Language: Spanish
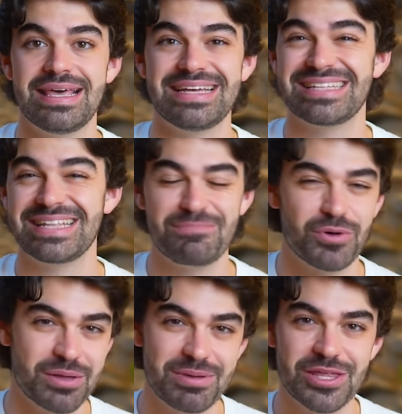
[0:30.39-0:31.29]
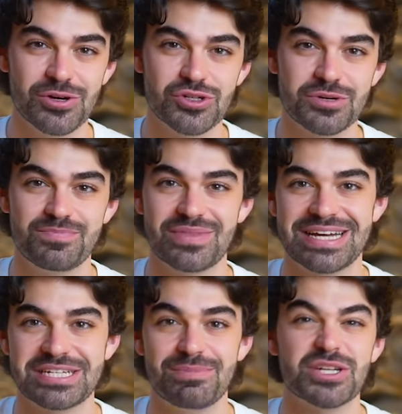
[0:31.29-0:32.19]
este tipo de vídeos,
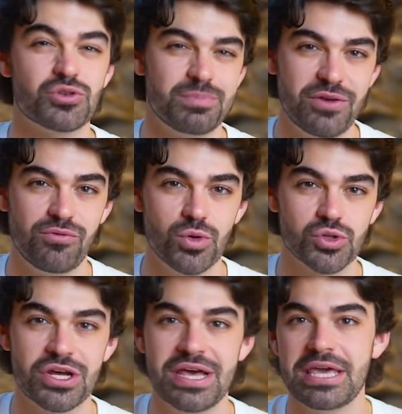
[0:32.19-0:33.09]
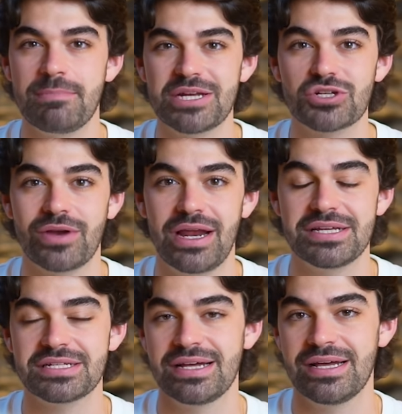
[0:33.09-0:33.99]
así más superfluos y
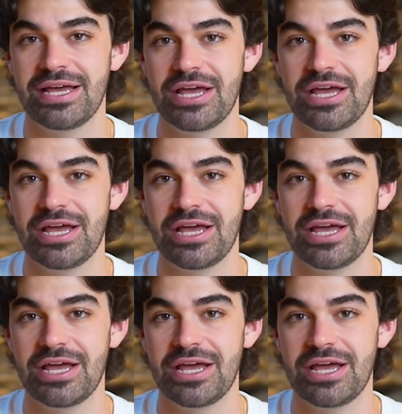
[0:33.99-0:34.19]
personales,